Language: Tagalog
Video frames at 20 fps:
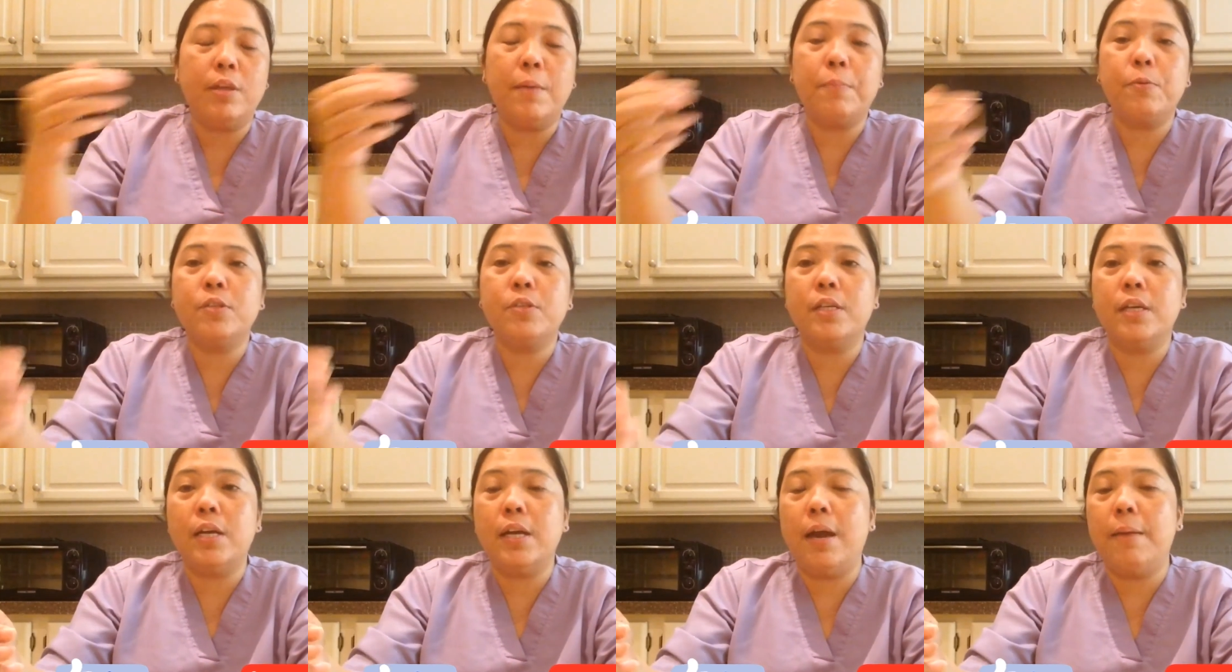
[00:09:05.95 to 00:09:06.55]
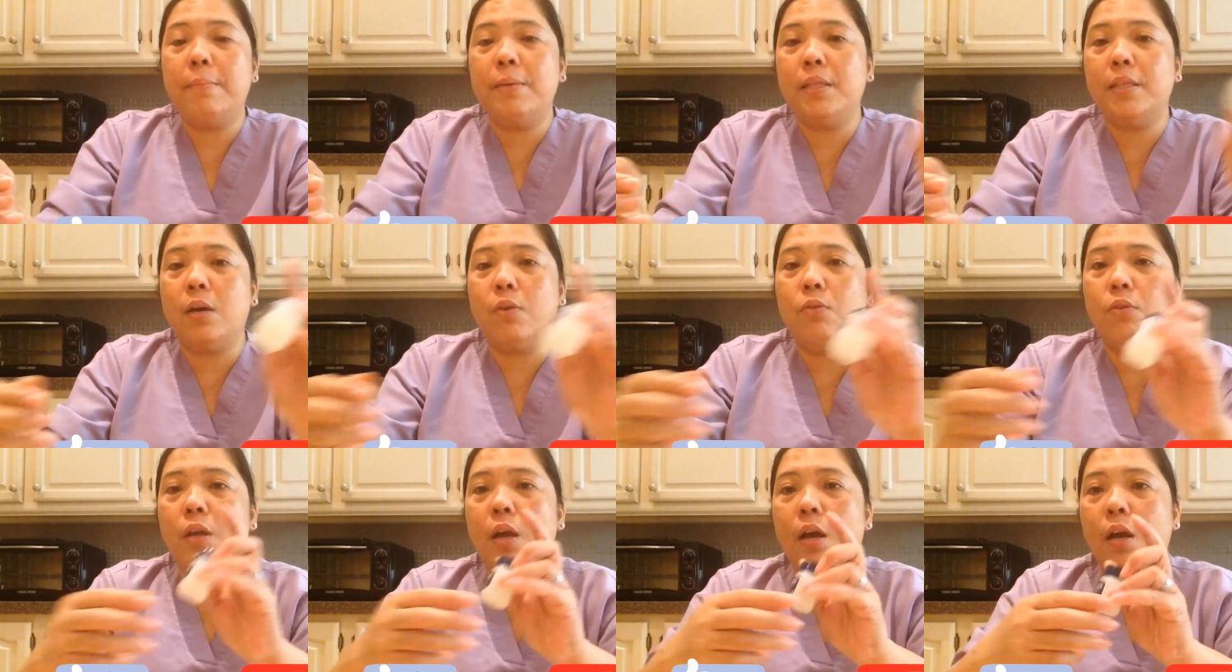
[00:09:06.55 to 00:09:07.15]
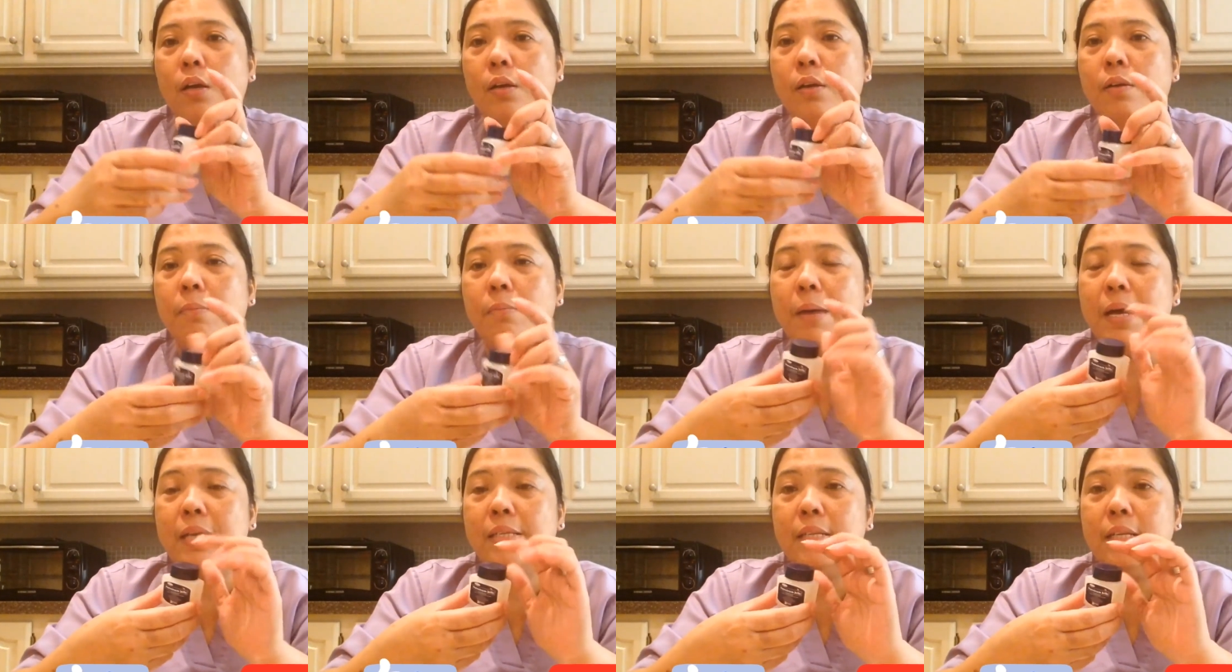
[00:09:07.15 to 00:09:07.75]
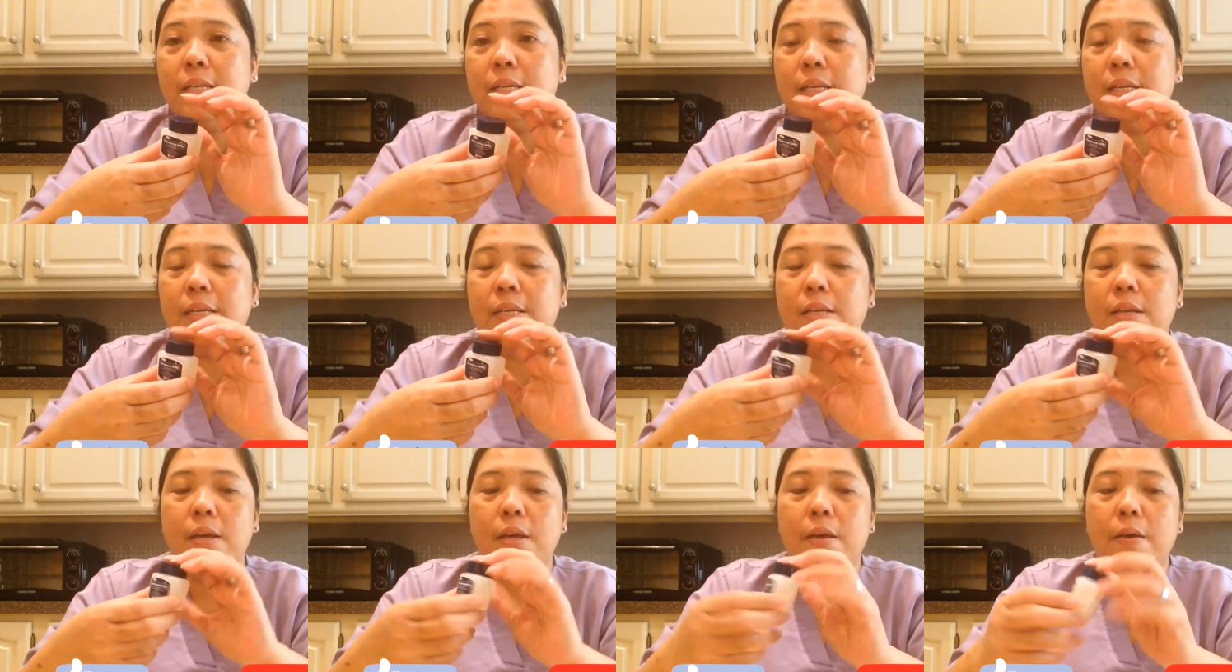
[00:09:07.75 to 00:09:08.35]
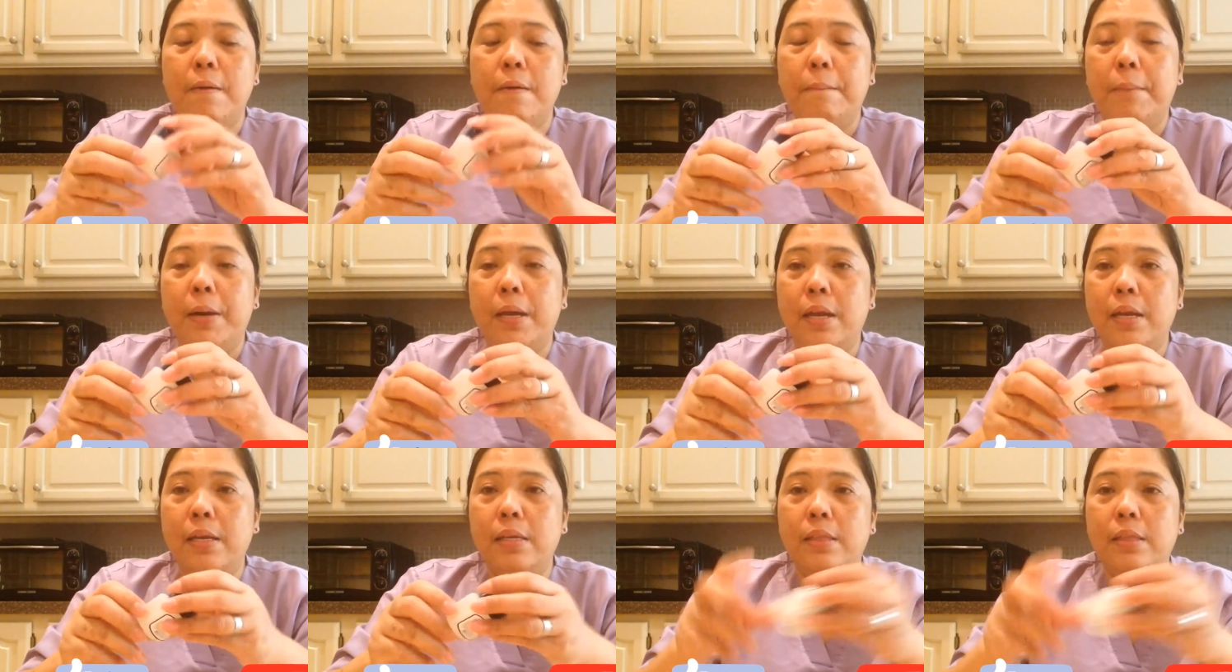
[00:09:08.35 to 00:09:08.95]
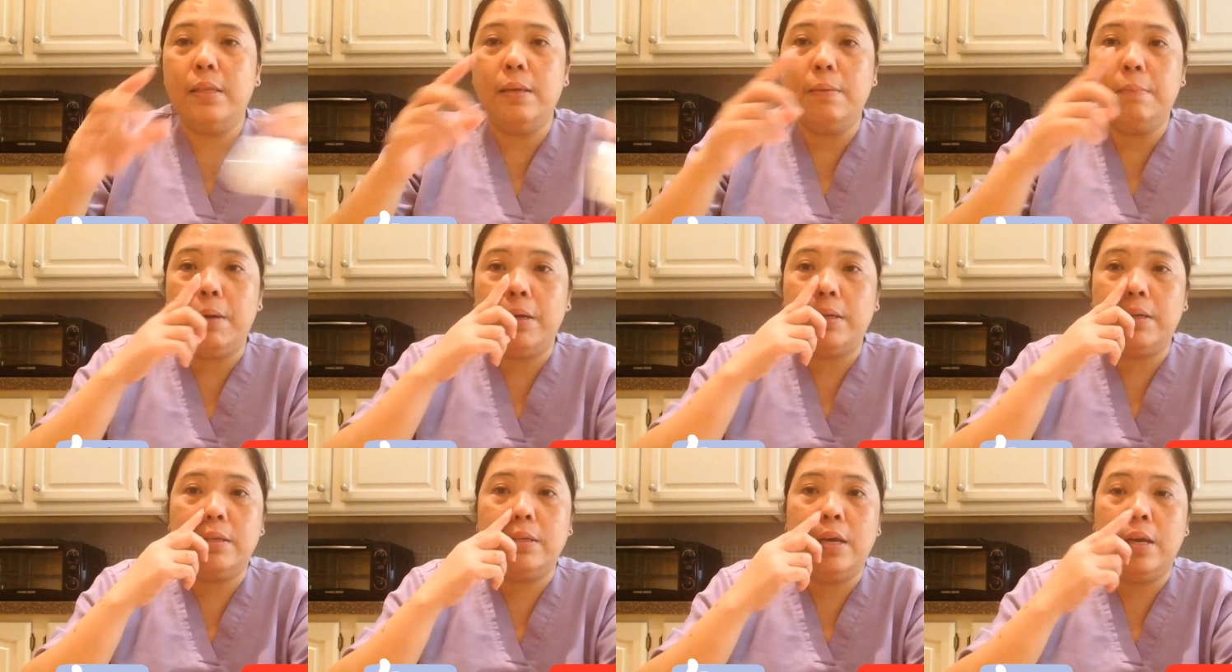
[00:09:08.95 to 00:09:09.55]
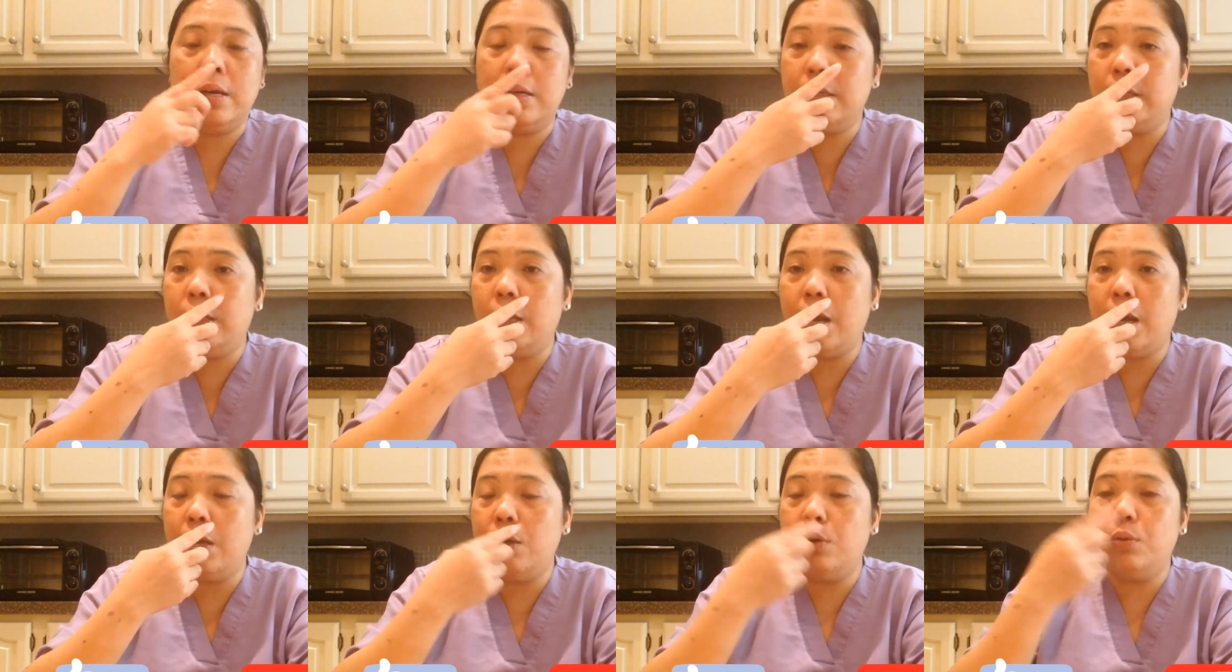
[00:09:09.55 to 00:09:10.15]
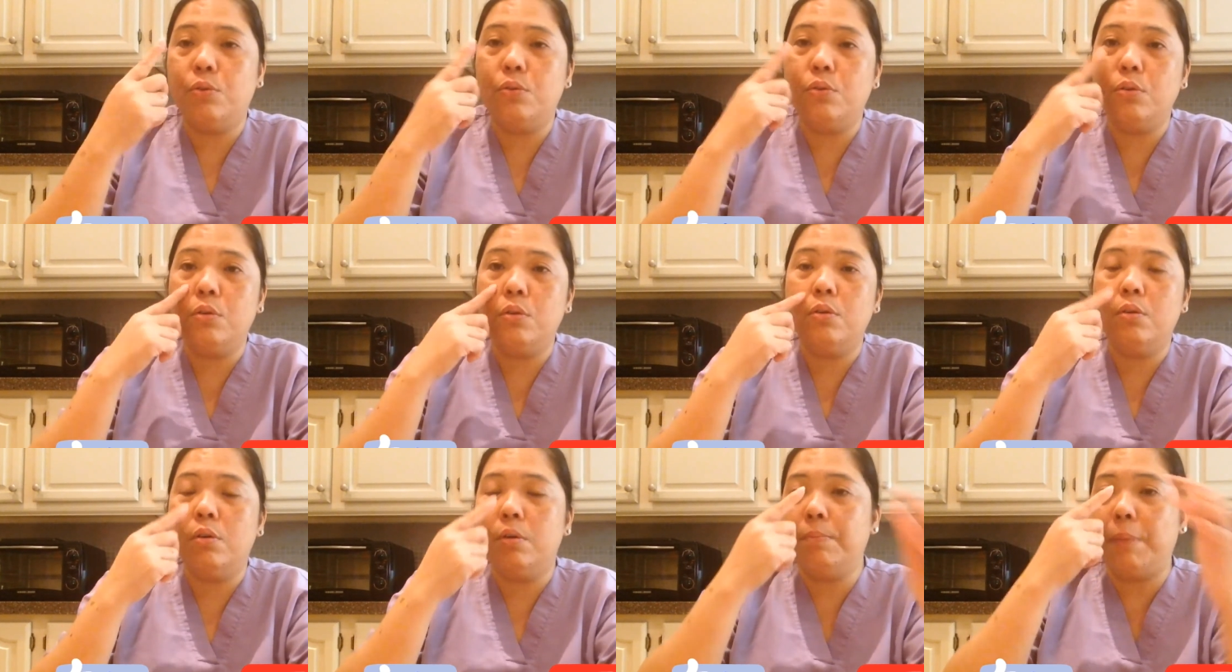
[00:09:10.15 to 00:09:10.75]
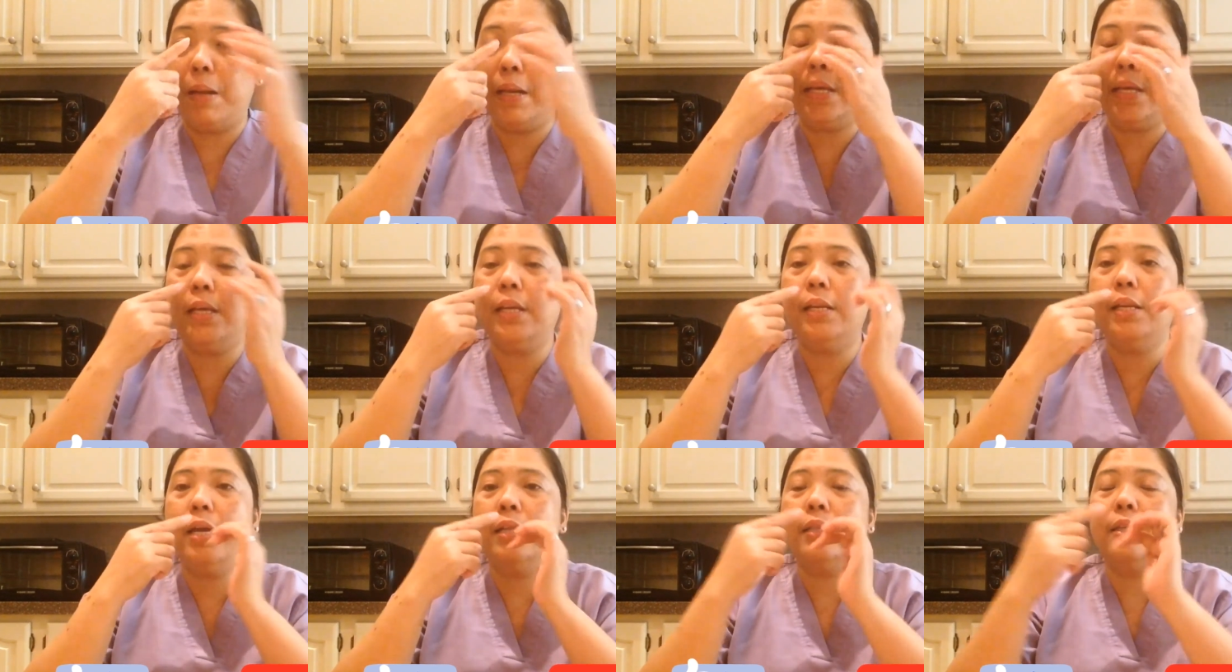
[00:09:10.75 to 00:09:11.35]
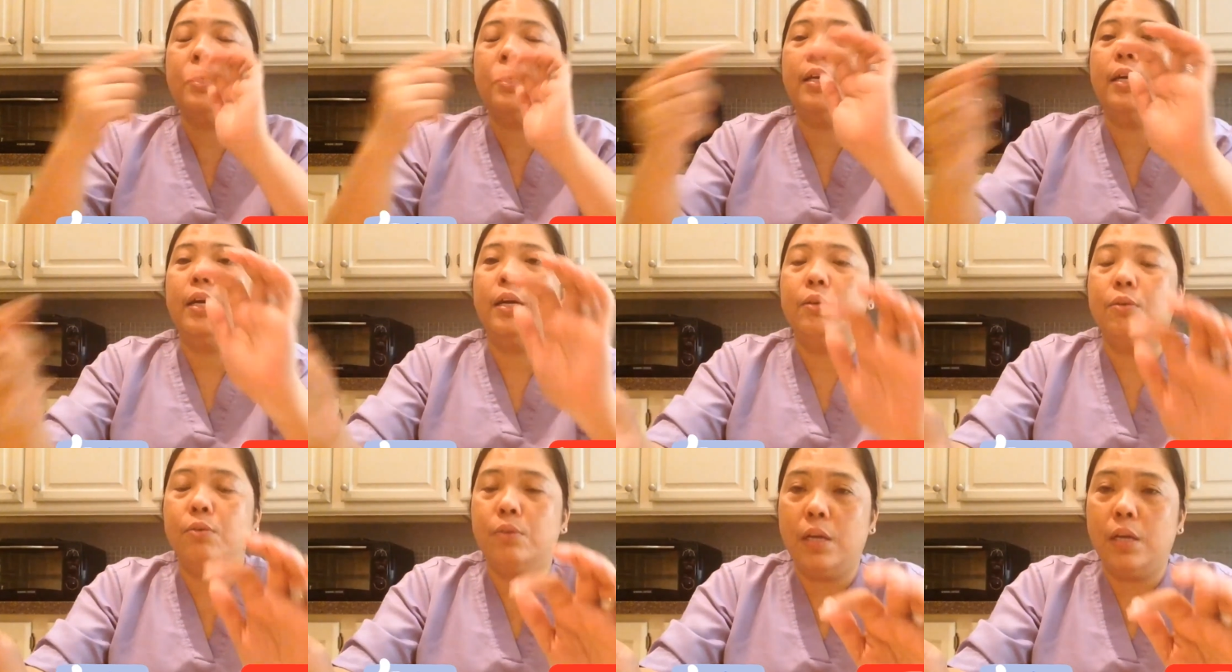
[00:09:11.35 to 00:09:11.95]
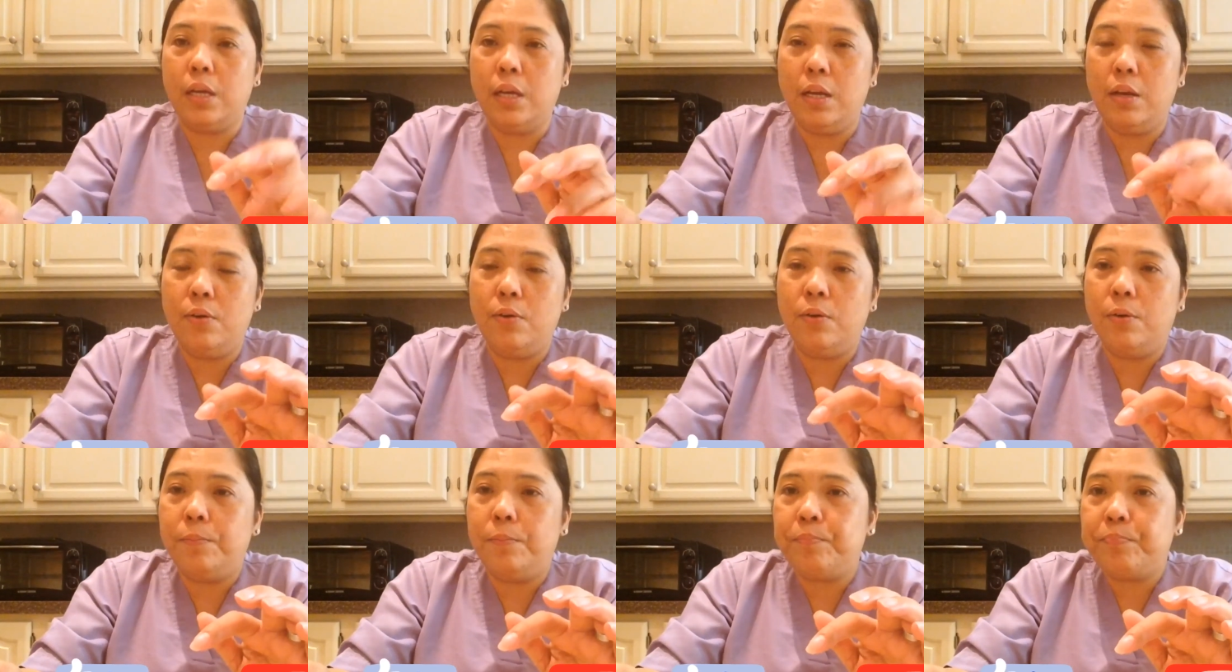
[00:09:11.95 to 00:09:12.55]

Tapos, nagagamit ako ng Vaseline para hindi mag-dry yung paligid natin ng ano ng ilong.